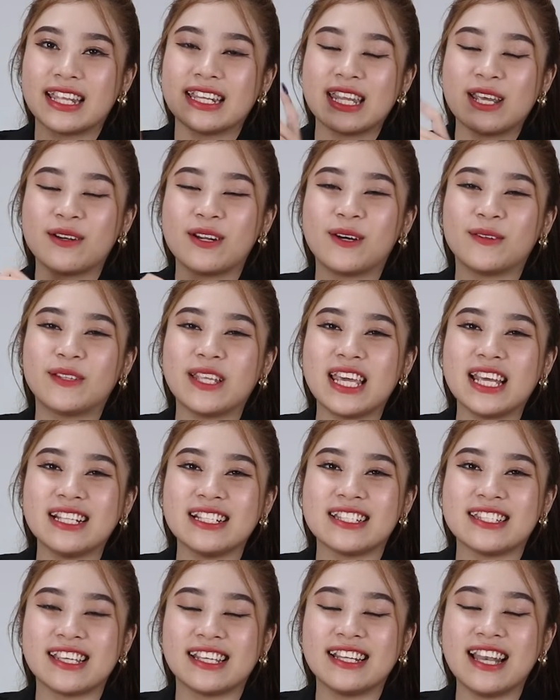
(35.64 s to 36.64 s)
Điều đầu
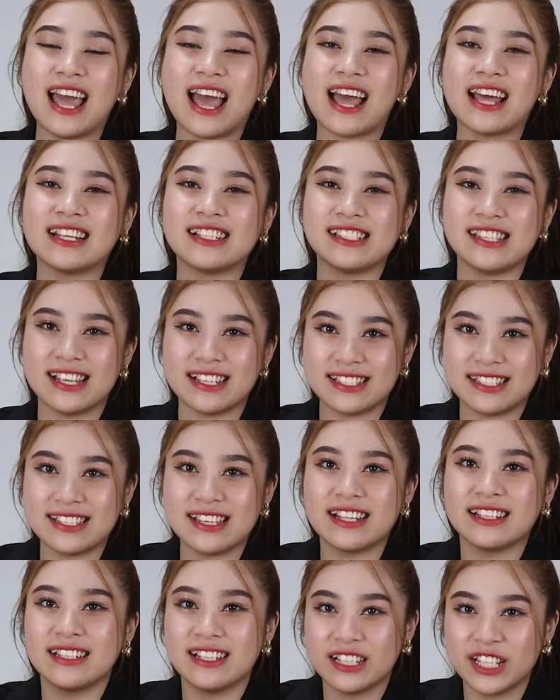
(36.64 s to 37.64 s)
tiên chính là nhận
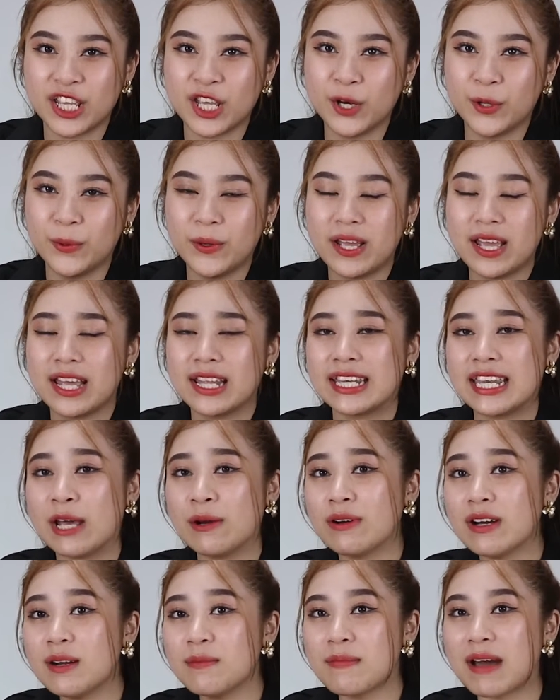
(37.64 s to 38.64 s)
diện thương hiệu.
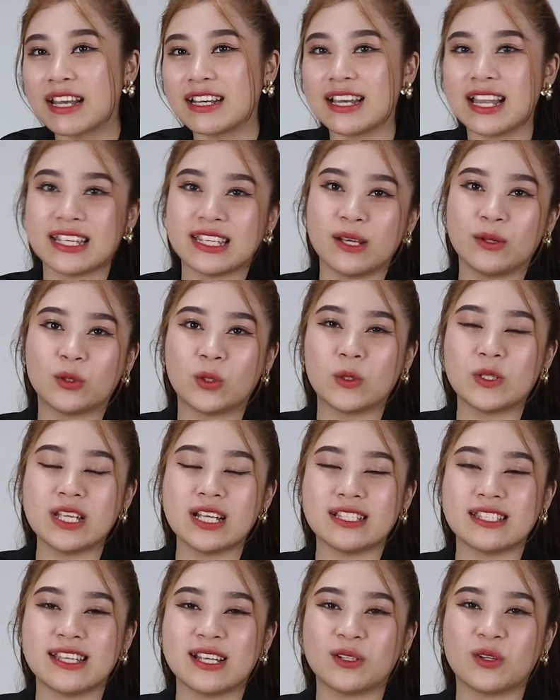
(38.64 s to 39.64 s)
Nếu gương mặt là yếu tố
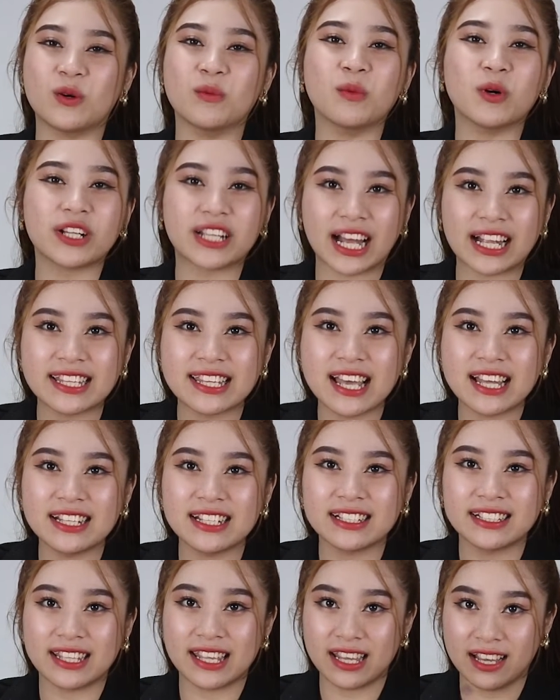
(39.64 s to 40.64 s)
nhận diện của mỗi cá nhân
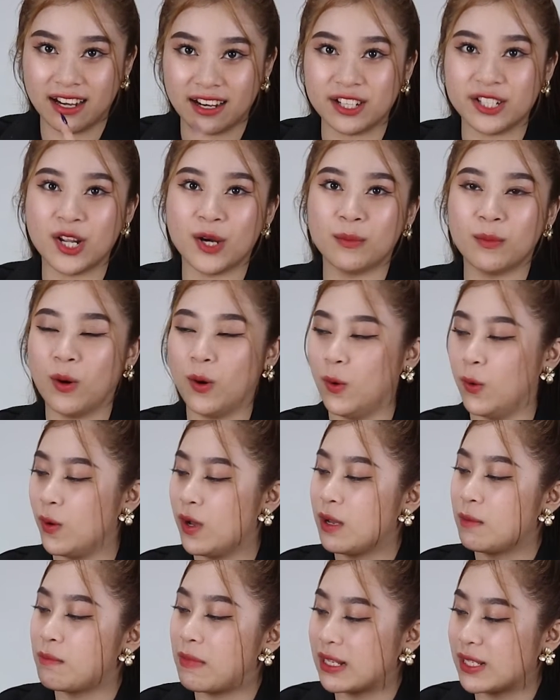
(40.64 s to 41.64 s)
thì ở đồng hồ,
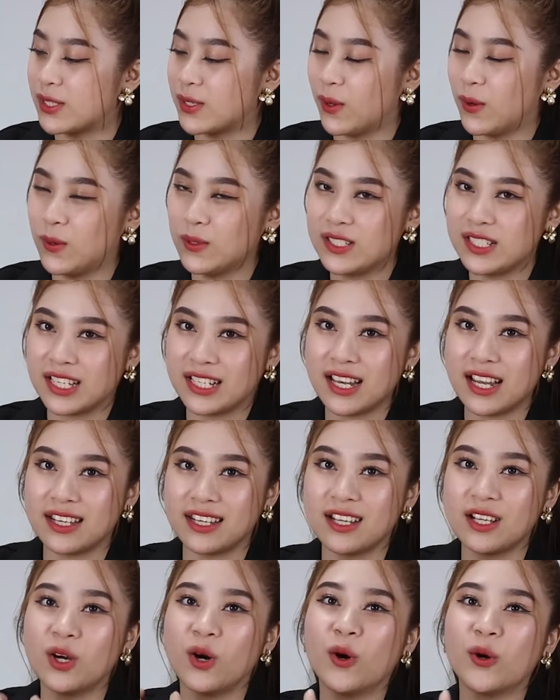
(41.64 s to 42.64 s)
mặt số chính là
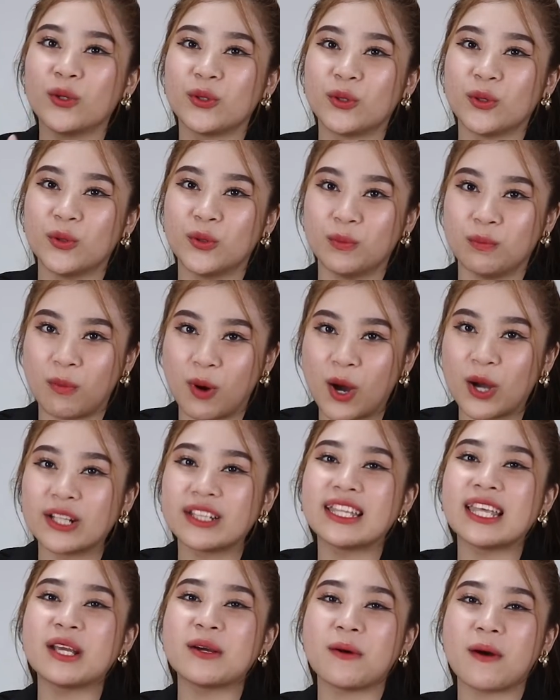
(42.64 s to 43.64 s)
nơi hội tụ mọi
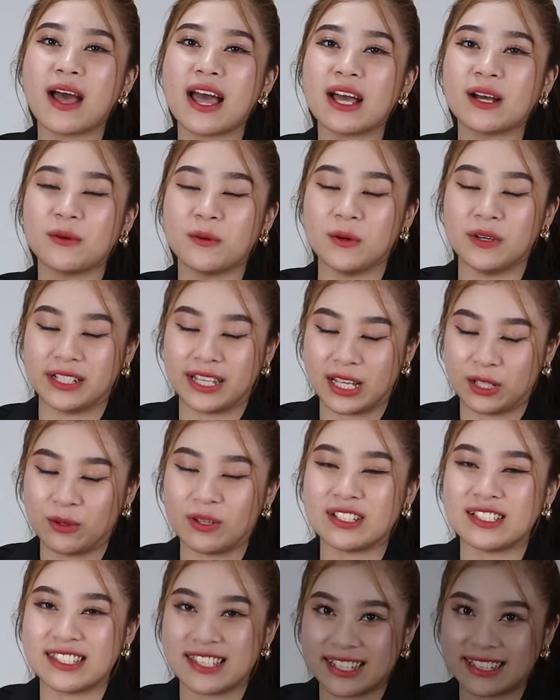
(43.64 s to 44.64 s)
tinh hoa của nghệ
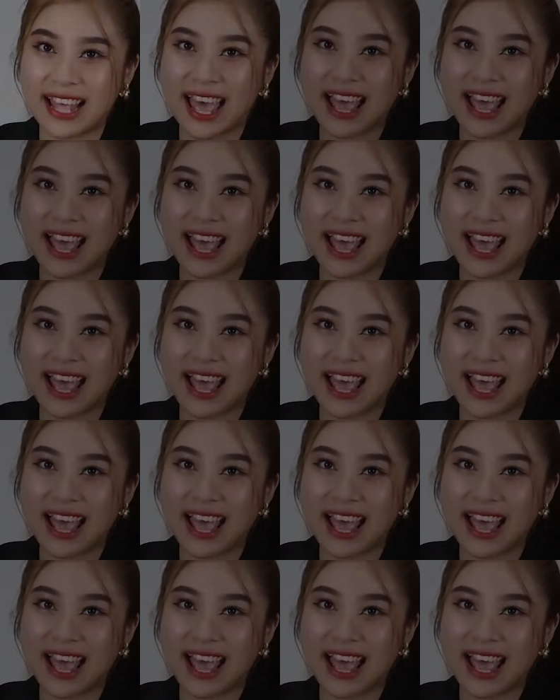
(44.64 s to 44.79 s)
thuật chế